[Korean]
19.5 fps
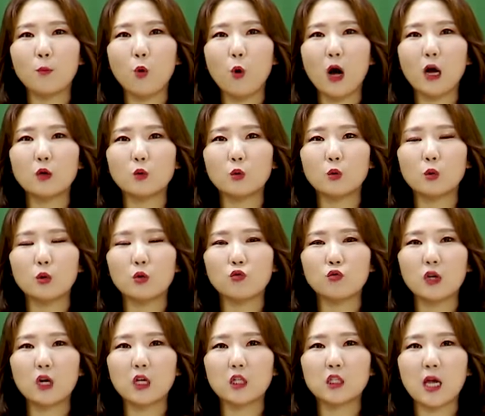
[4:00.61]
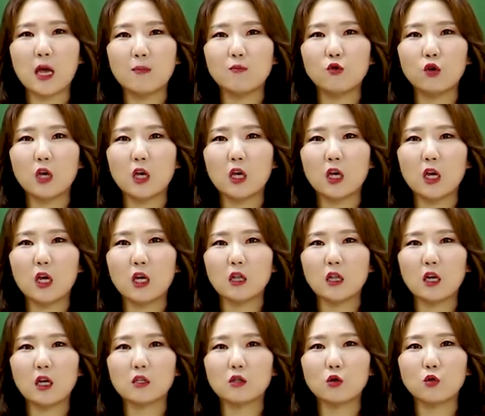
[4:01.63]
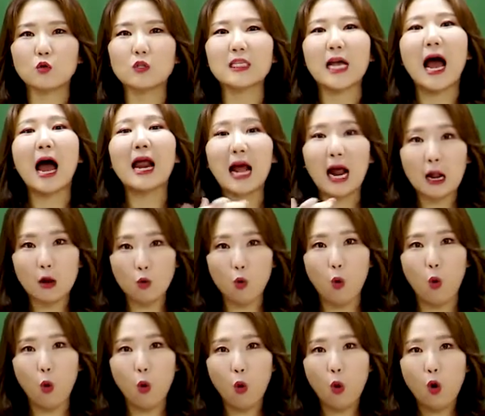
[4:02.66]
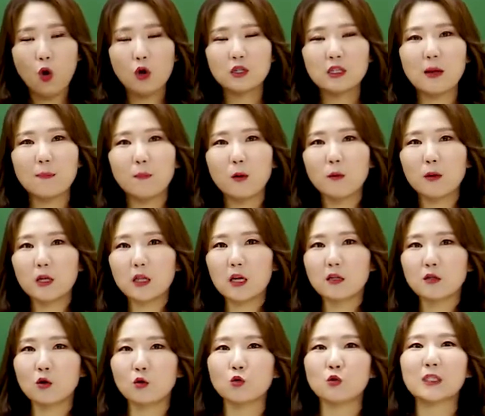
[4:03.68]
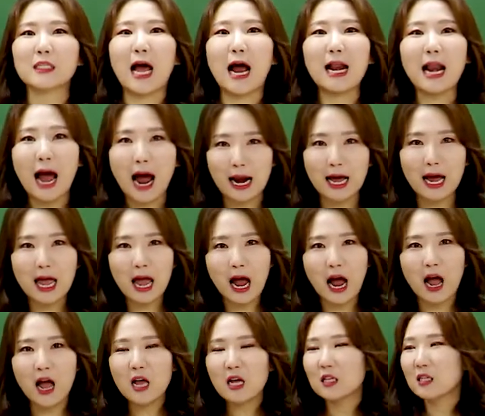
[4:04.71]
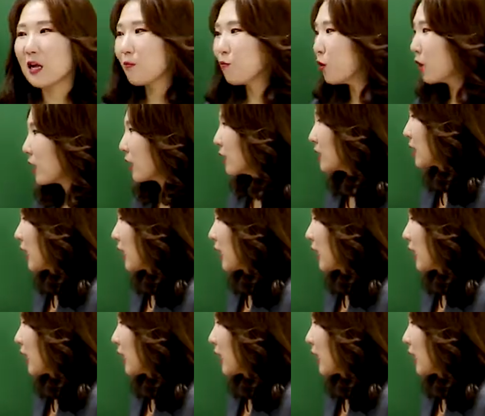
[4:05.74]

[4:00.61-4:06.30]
보아도 우리가 재무회계에 대해서도 잘 알고 세법에 대해서도 잘 알아야 세무회계를